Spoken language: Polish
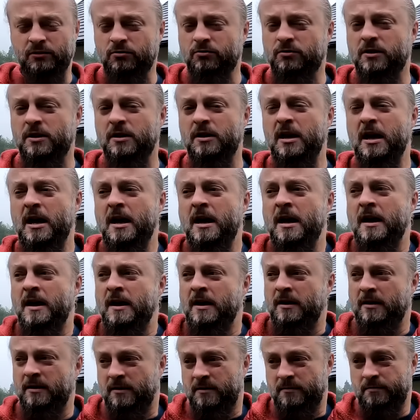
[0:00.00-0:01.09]
tutaj,
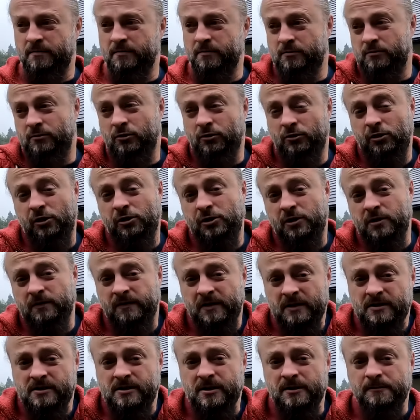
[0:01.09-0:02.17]
e, troszeczkę
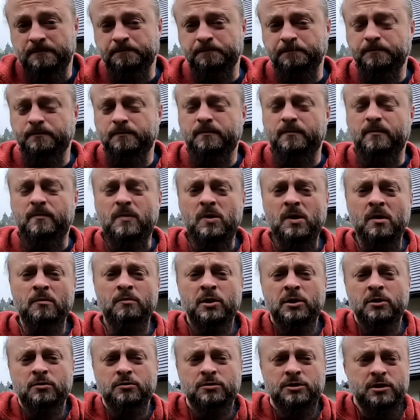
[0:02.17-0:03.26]
więcej
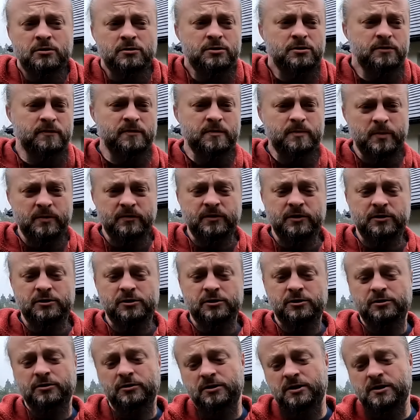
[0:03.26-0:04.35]
będą chciały się
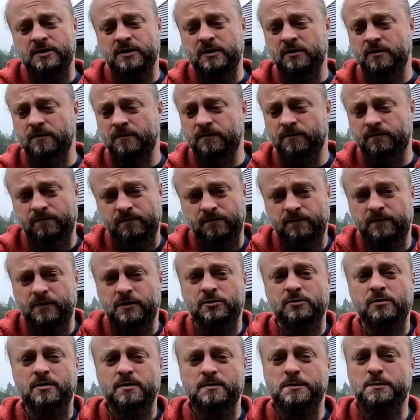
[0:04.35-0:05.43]
wypowiedzieć. No niestety
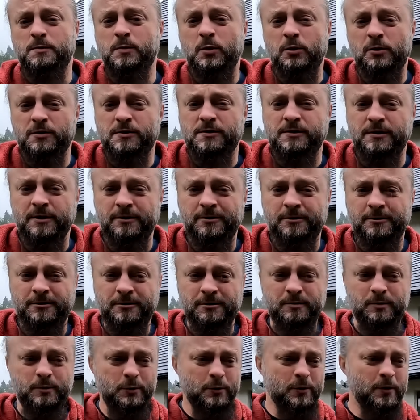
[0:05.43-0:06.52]
wyciąłem sporo scen,
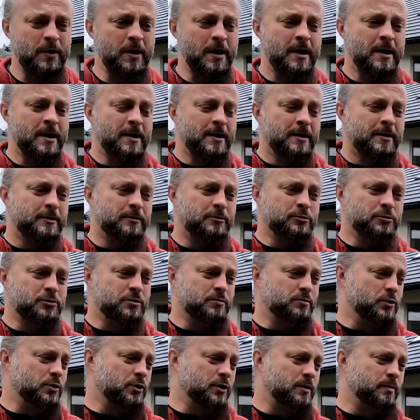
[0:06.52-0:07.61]
gdzie było
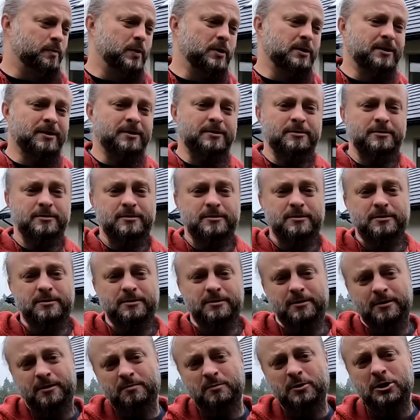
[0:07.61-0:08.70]
dużo moich pytań
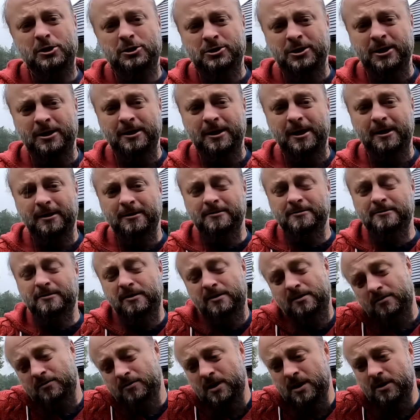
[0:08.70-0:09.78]
i ich milczenia.
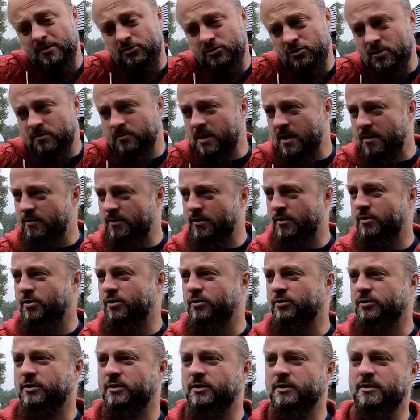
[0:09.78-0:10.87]
No jakoś nie miały
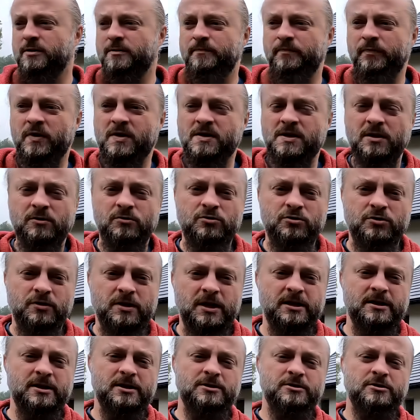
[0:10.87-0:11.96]
ochoty mm, za dużo
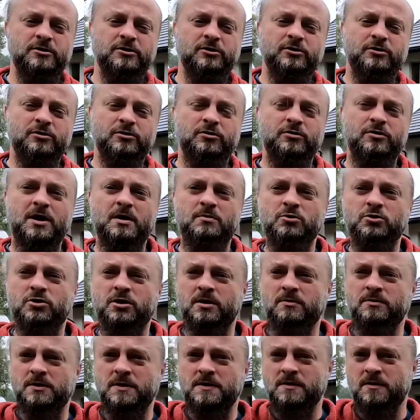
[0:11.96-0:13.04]
gadać, no to, to ja
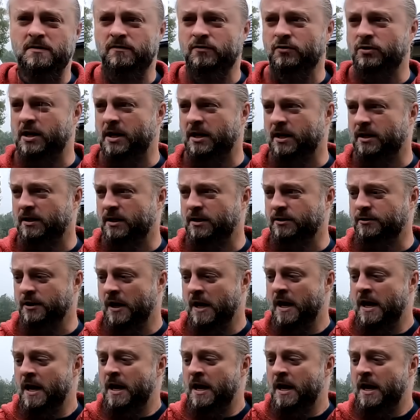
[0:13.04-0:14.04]
musiałem się znowu nagadać.